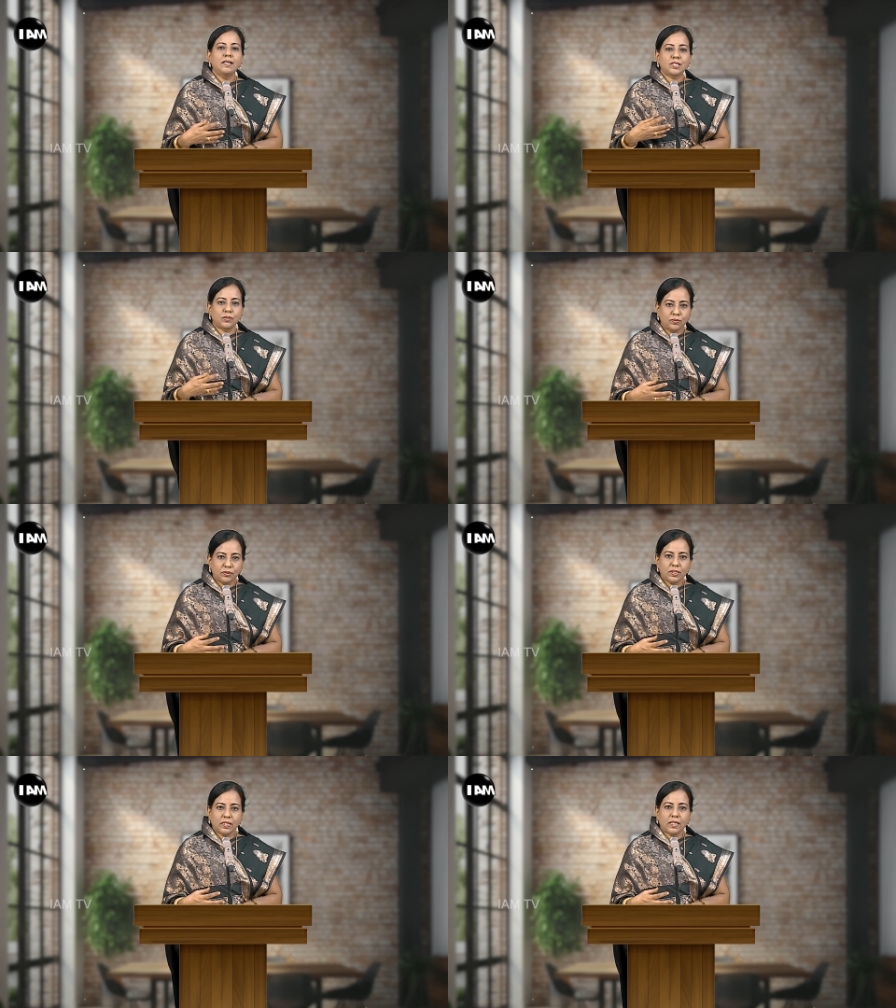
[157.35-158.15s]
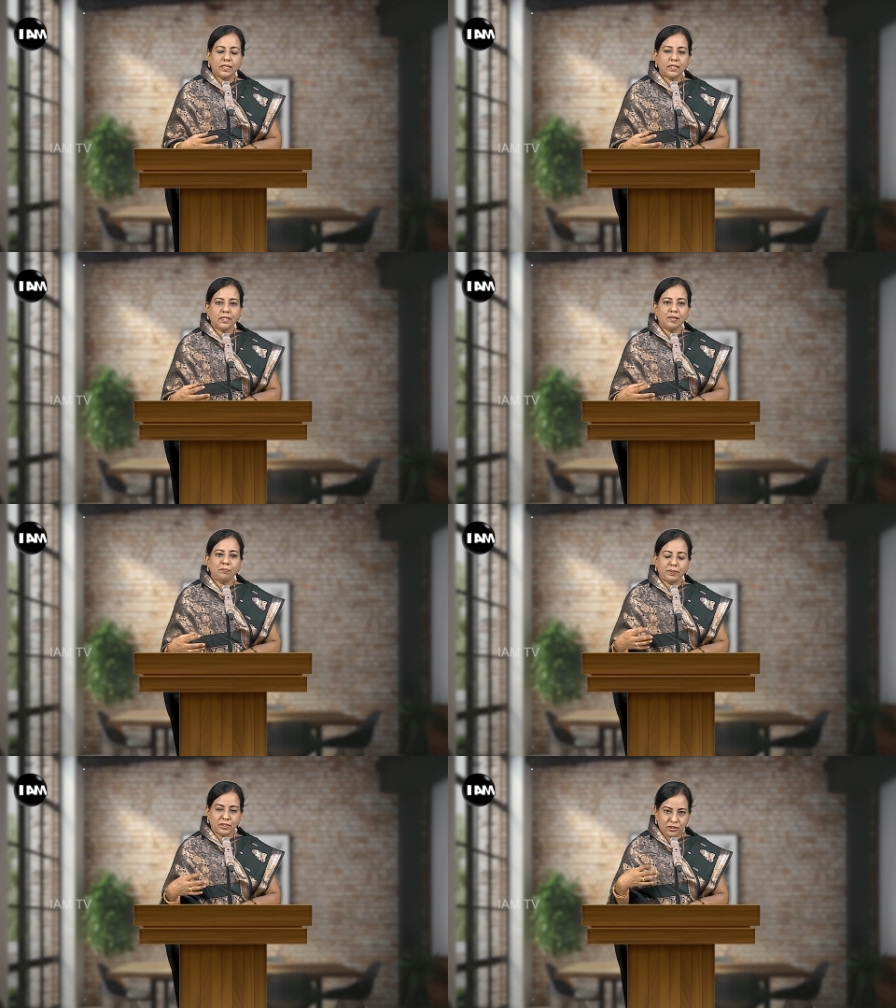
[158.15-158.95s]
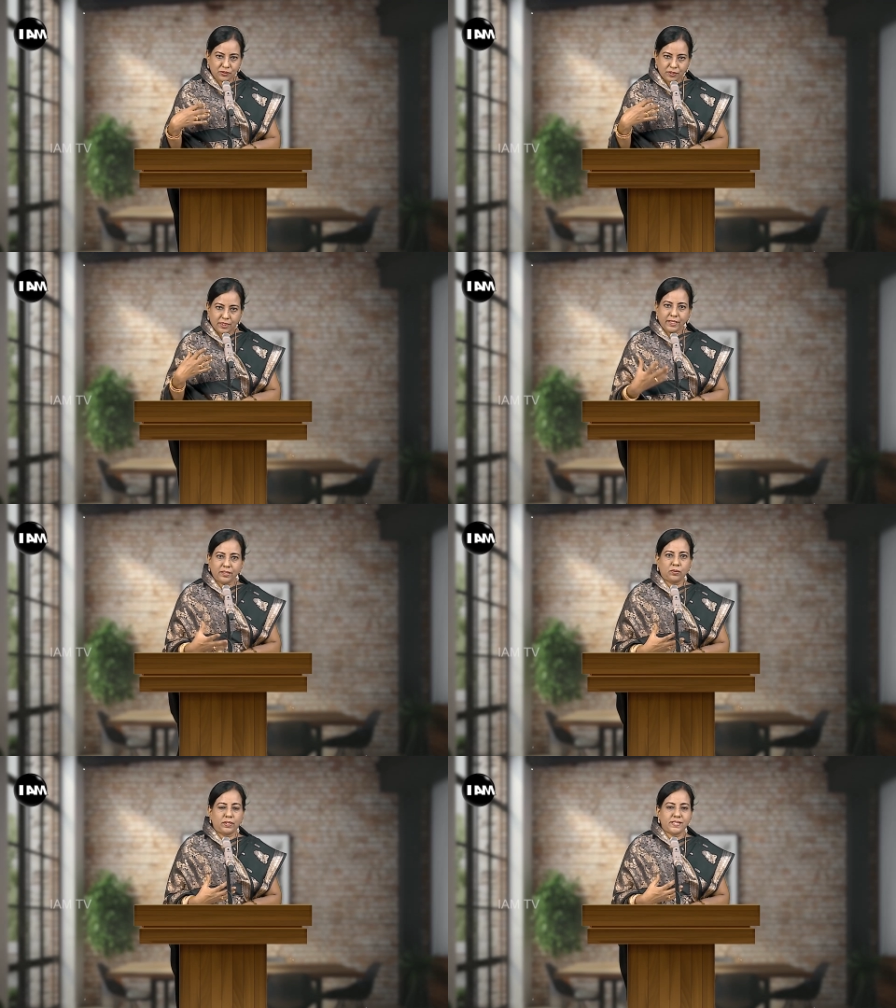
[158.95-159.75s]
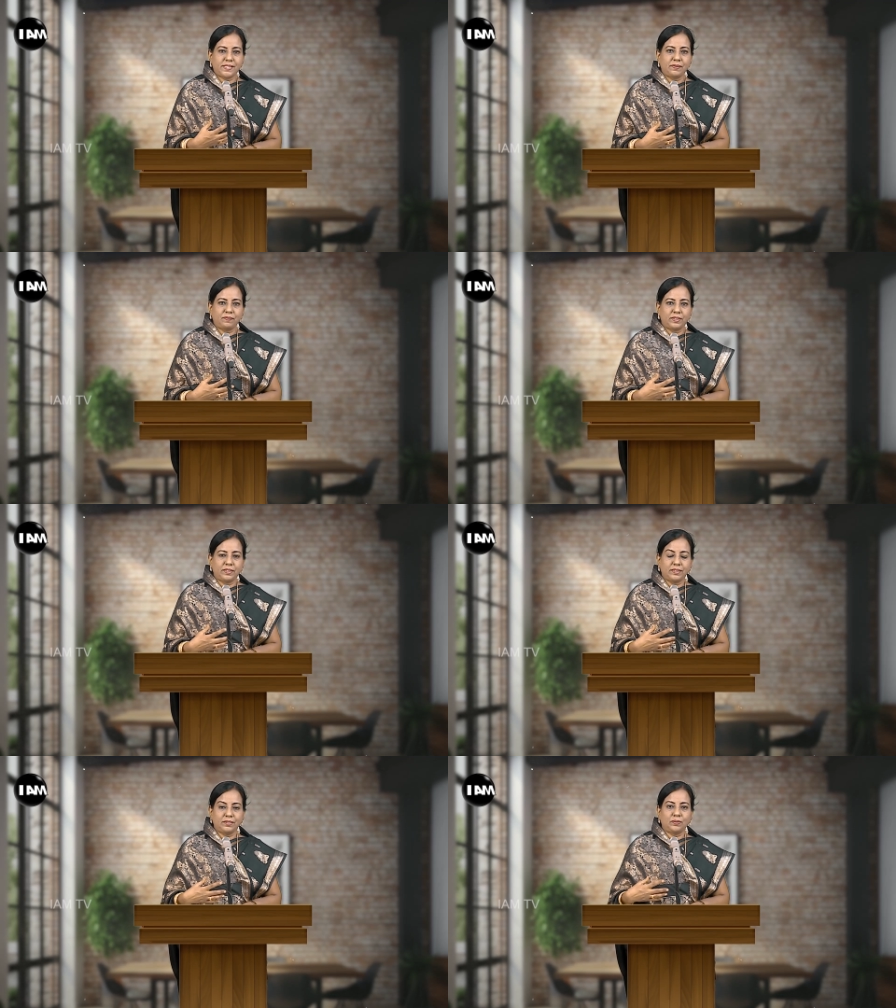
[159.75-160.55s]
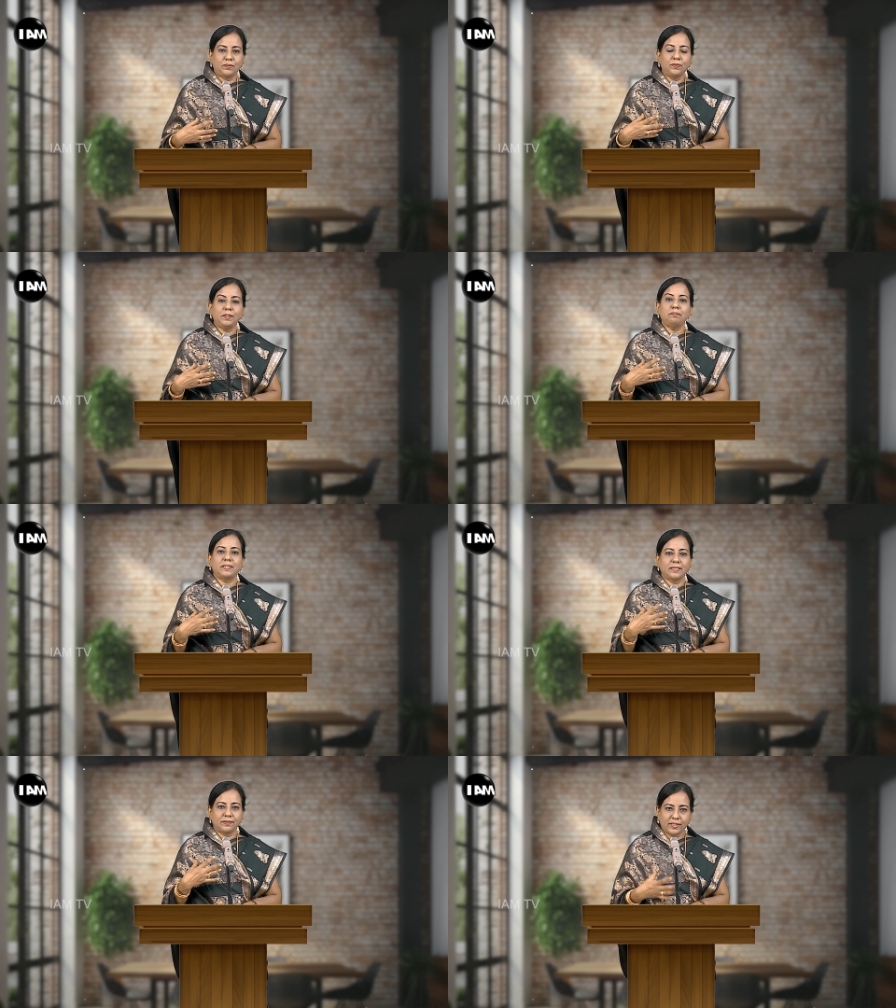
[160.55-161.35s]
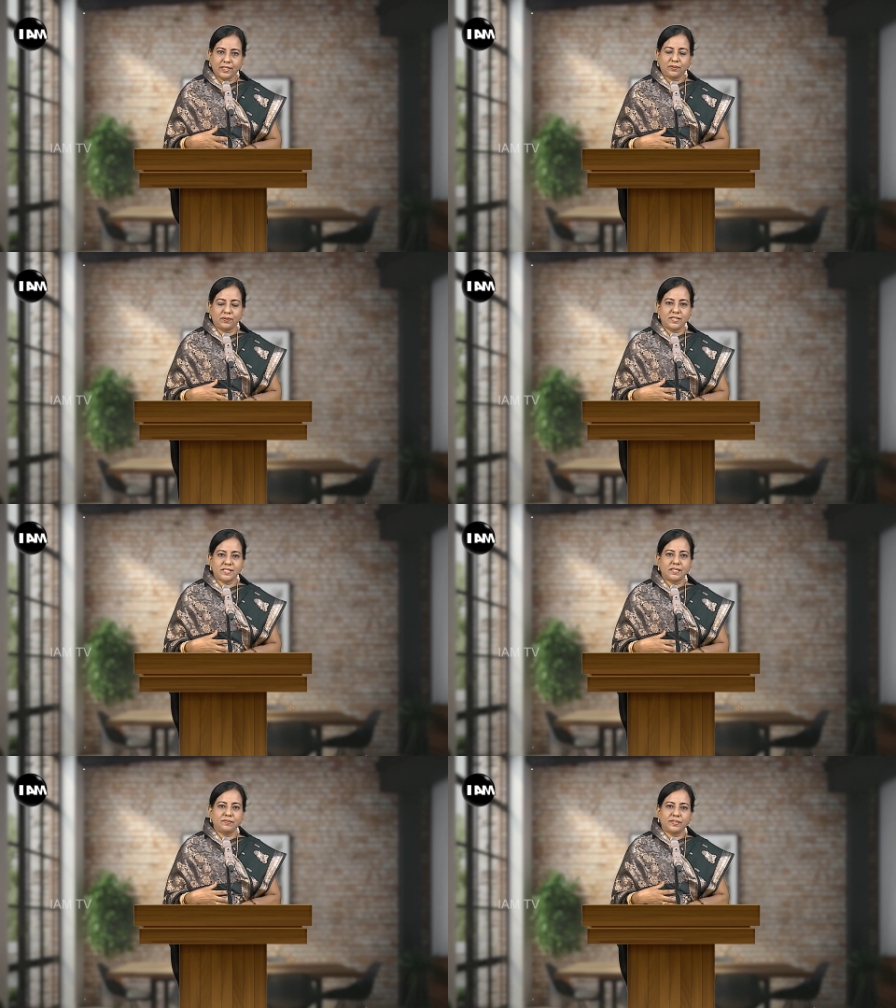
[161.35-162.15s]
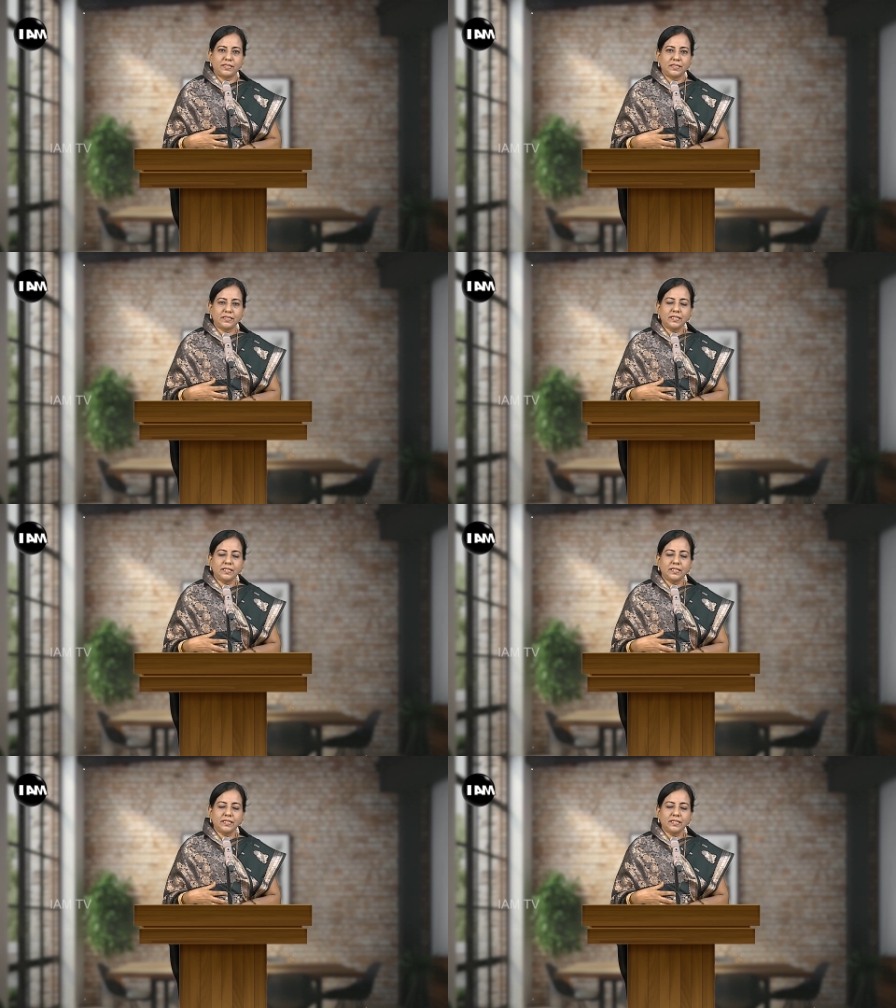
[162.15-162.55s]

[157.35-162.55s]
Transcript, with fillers: சொத்துக்காக பெற்றோர்களே கொலை செய்வது கூட பிறந்தவர்களை கொலை செய்வது